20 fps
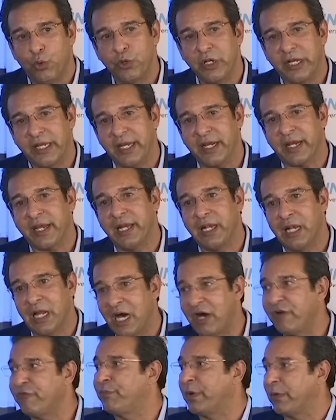उनके
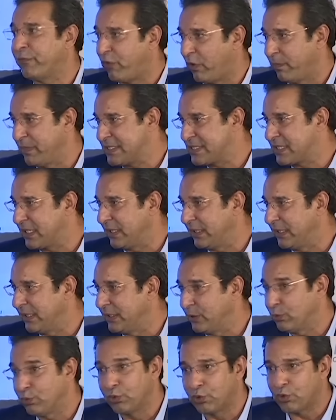खिलाफ परफॉर्मेंस करनी
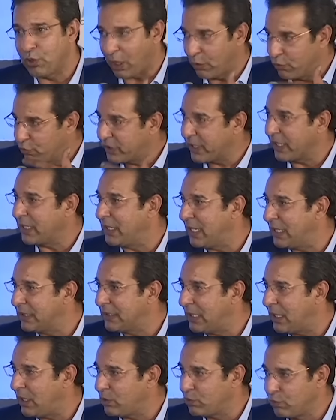थी उनको आउट करना
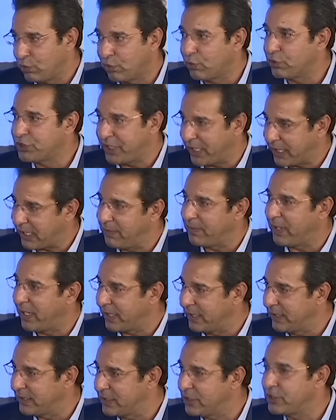था और उनको छक्के
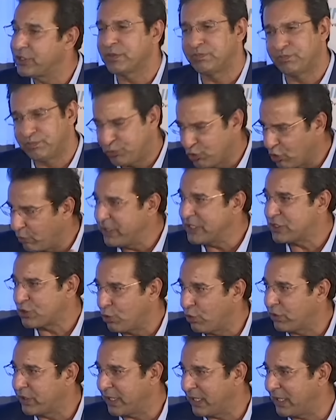मारने थे जो जो भी
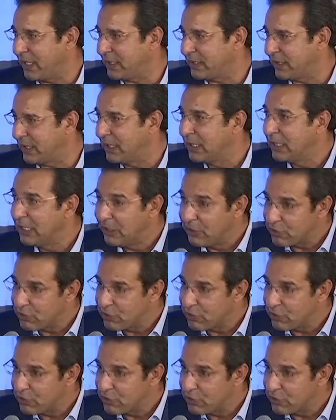स्कोर करना था